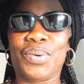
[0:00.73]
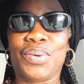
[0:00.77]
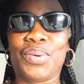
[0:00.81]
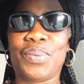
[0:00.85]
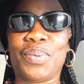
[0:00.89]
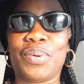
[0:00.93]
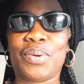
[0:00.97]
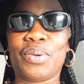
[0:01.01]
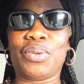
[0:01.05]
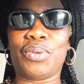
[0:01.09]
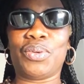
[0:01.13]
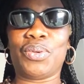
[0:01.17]

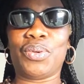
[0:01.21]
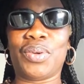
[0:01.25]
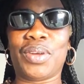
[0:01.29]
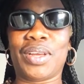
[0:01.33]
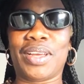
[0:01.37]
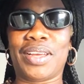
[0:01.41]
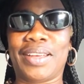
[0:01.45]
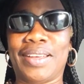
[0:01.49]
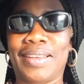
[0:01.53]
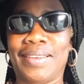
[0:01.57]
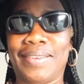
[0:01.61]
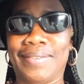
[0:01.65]
bonjour.
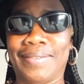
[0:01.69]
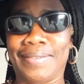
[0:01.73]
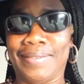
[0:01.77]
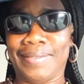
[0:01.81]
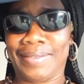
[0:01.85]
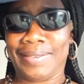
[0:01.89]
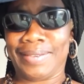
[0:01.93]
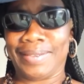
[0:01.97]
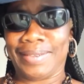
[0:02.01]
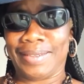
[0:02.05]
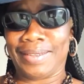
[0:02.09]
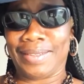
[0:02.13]
Hein.
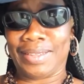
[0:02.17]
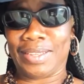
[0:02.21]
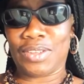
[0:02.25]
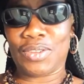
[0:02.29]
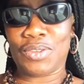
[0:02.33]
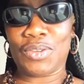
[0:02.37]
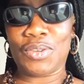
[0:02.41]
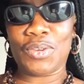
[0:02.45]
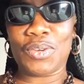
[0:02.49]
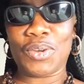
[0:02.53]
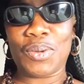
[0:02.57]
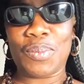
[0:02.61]
C'est
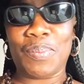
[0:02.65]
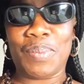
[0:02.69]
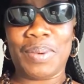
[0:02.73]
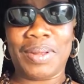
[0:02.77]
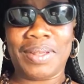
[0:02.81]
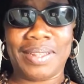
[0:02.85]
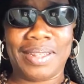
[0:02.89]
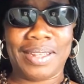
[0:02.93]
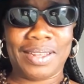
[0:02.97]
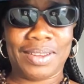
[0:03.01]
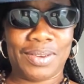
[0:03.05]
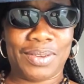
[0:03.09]
toujours un
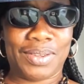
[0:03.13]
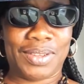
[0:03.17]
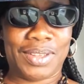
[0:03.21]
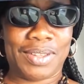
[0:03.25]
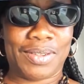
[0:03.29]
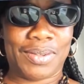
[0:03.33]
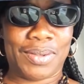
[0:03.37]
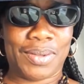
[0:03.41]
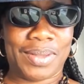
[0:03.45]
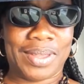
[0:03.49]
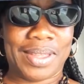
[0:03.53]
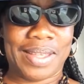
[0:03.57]
plaisir de
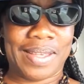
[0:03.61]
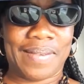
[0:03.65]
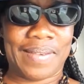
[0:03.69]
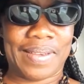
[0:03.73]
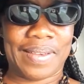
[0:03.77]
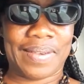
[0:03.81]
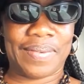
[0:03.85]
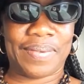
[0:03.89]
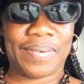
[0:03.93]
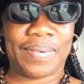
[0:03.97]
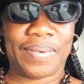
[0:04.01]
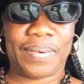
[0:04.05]
discuter
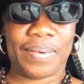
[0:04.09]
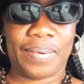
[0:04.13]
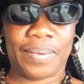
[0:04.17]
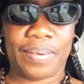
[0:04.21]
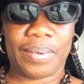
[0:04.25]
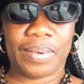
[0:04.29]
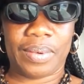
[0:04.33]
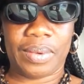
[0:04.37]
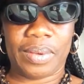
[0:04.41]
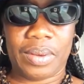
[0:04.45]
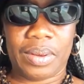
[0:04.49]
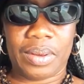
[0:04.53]
avec vous.
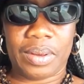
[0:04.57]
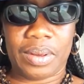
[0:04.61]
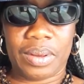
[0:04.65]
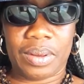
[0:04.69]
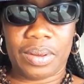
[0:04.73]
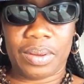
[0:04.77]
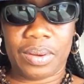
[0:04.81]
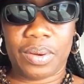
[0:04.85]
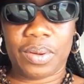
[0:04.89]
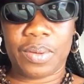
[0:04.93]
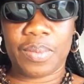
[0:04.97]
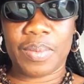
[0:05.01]

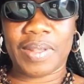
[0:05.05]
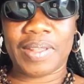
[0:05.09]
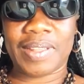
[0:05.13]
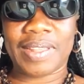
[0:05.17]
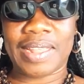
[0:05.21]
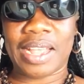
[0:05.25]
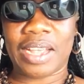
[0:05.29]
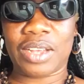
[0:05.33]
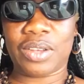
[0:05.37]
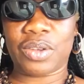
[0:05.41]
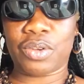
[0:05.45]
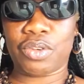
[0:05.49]
Le
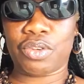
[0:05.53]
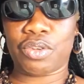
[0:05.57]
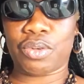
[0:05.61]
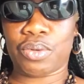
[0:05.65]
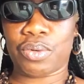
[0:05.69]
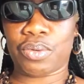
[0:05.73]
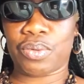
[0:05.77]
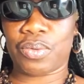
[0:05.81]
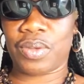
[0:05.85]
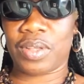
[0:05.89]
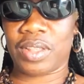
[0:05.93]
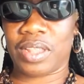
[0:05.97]
message
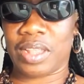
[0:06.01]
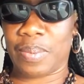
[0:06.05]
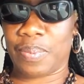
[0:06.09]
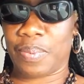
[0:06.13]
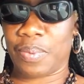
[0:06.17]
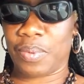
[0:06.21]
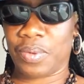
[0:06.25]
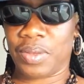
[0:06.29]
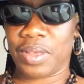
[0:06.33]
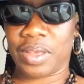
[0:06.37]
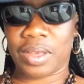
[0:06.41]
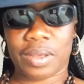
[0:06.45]
aujourd'hui, c'est
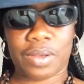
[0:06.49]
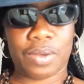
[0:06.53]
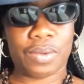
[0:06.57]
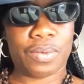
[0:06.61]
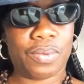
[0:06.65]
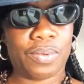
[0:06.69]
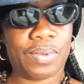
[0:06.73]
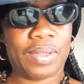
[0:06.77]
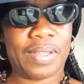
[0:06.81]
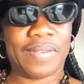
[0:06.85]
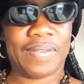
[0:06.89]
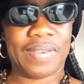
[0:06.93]
pour dire que
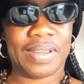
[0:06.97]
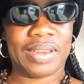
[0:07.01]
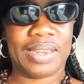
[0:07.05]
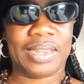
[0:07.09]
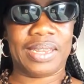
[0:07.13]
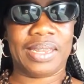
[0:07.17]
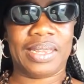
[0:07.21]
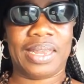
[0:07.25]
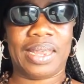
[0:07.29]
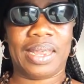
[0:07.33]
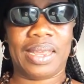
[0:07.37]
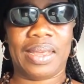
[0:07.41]
tout est
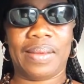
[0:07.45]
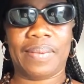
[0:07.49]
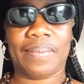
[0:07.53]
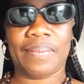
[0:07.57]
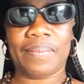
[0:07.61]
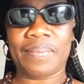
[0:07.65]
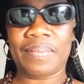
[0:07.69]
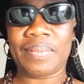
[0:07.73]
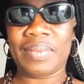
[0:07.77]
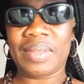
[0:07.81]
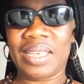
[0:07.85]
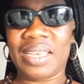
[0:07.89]
vanité.
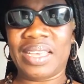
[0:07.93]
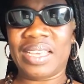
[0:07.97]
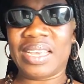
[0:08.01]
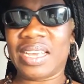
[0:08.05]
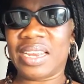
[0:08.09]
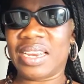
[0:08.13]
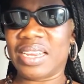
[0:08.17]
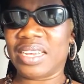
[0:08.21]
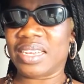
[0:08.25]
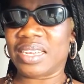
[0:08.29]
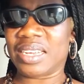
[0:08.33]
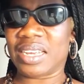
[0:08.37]
Il y
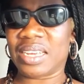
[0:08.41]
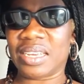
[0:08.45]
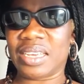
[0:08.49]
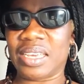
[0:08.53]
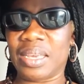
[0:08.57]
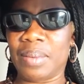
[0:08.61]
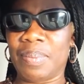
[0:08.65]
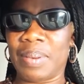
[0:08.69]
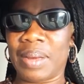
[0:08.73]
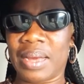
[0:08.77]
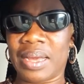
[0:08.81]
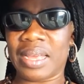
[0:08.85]
a des gens
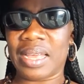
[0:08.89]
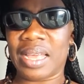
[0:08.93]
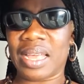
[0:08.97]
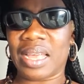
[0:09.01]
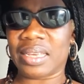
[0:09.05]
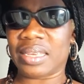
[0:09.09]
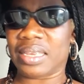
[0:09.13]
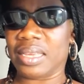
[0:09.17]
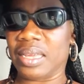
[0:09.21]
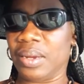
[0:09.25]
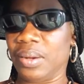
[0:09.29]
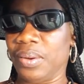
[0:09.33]
qui
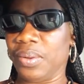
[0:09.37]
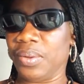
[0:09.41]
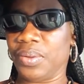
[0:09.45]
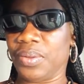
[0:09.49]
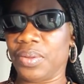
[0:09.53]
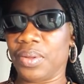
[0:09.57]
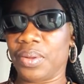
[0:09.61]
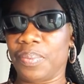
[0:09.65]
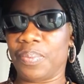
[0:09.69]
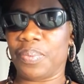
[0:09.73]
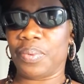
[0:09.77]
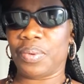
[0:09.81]
bagarrent, qui
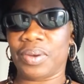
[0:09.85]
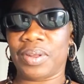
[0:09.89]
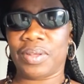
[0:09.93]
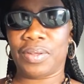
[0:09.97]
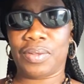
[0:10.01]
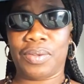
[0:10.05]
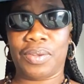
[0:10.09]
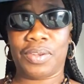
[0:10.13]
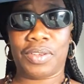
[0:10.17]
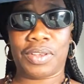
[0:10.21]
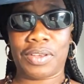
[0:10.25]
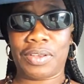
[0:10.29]
luttent pour des
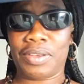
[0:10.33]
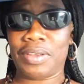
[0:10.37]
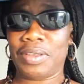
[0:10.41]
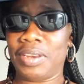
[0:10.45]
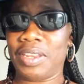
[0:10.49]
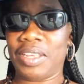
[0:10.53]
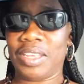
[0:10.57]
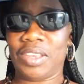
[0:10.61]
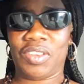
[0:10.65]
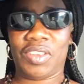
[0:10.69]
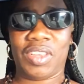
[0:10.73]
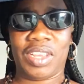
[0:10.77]
sujets
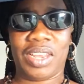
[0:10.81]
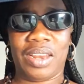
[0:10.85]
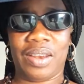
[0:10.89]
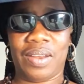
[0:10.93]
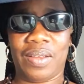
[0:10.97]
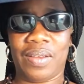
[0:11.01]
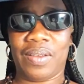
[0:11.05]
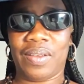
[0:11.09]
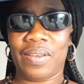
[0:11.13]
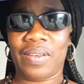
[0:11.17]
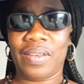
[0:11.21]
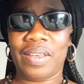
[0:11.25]

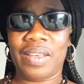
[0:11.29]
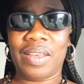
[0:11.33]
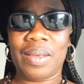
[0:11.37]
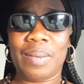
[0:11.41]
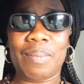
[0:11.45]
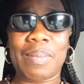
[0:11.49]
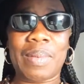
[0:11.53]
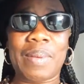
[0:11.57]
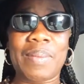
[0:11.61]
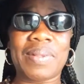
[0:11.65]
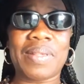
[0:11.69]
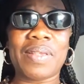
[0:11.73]
inutiles.
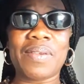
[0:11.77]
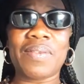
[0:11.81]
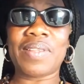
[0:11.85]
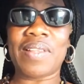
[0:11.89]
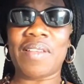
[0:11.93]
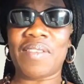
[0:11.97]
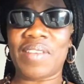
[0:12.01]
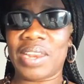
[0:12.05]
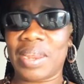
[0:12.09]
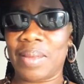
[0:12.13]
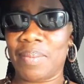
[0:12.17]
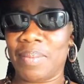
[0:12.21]
Même si vous
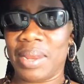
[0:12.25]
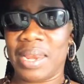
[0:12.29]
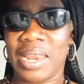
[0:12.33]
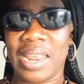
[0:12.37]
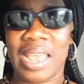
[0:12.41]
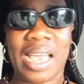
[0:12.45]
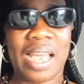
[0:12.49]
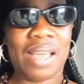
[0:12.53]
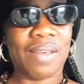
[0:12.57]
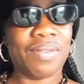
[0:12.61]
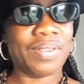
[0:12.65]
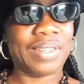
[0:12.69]
avez des
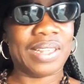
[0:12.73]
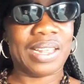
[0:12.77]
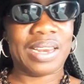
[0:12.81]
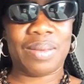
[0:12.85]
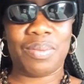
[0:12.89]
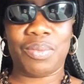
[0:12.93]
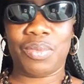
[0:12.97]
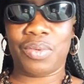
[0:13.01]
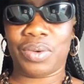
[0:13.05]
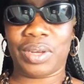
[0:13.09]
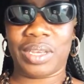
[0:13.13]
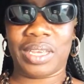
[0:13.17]
milliards, vous allez
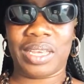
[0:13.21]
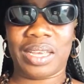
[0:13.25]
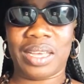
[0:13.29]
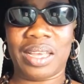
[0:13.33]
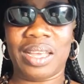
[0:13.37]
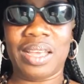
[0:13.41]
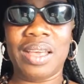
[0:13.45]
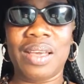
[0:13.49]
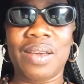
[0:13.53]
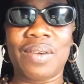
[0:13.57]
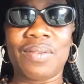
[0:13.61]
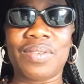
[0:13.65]
mourir.
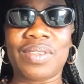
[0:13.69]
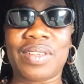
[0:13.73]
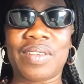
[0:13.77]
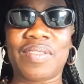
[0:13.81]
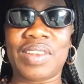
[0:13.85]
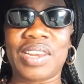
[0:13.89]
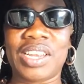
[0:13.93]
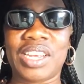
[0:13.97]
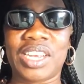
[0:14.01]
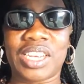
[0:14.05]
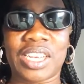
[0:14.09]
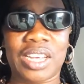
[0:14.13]
Vous
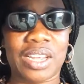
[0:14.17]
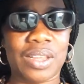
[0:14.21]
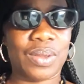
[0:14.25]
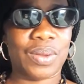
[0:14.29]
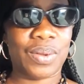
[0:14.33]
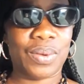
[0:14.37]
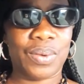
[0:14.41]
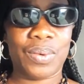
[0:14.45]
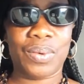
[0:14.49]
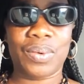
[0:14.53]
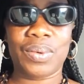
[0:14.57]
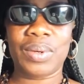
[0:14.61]
avez des
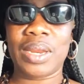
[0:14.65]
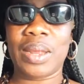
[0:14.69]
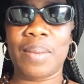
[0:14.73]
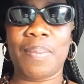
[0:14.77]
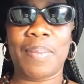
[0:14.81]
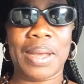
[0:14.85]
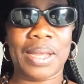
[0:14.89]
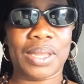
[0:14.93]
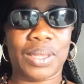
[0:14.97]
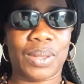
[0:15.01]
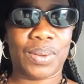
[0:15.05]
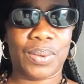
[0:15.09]
châteaux, des
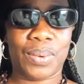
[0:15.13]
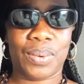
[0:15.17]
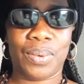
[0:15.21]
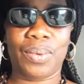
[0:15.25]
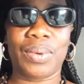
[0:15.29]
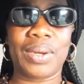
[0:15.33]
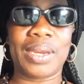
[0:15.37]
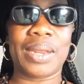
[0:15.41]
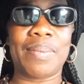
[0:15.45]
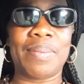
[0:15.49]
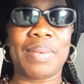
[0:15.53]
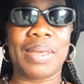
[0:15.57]

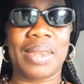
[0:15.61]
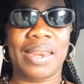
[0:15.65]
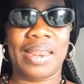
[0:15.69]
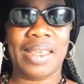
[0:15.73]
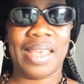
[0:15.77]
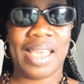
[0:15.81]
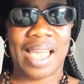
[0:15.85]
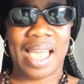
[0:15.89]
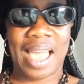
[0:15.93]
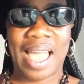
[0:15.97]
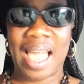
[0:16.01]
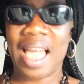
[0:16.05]
bateaux, des
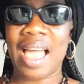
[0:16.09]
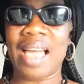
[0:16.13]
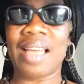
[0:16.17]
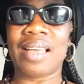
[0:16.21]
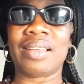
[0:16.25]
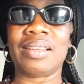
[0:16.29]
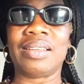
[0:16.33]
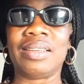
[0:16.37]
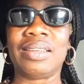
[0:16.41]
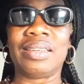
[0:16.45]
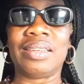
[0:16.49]
milliards,